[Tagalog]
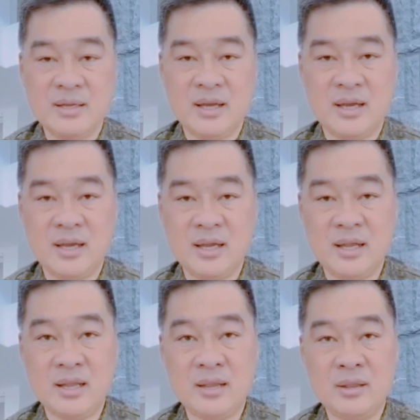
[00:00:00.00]

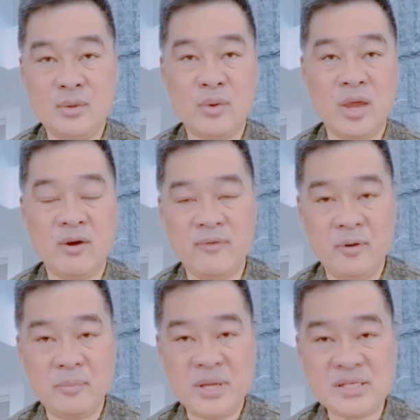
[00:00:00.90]
and took care of
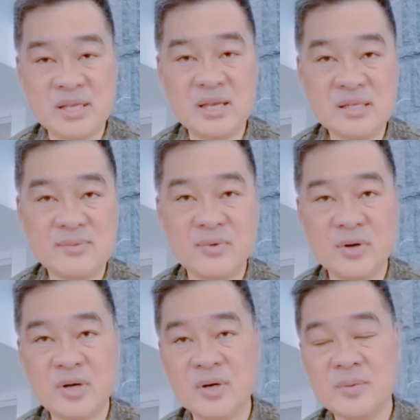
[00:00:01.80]
our business
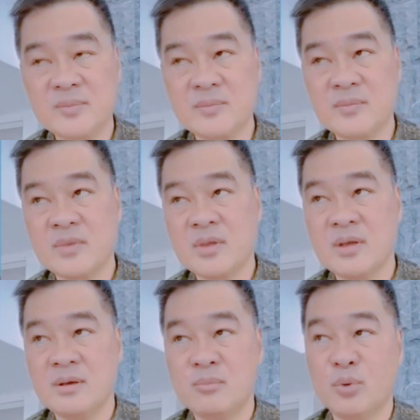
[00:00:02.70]
for
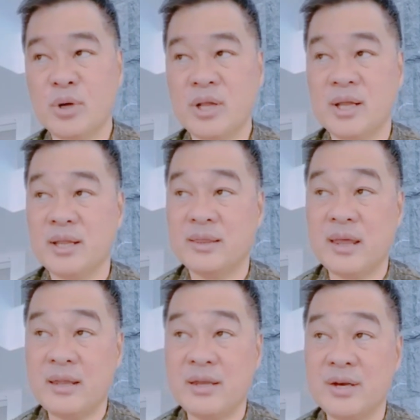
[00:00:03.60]
more than
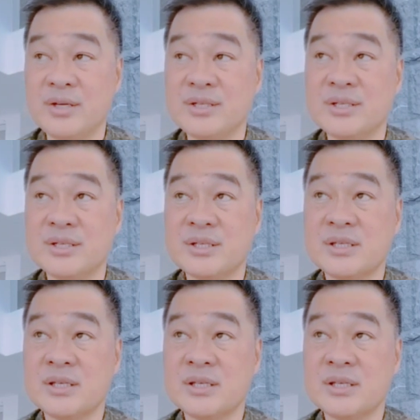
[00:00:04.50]
10 years.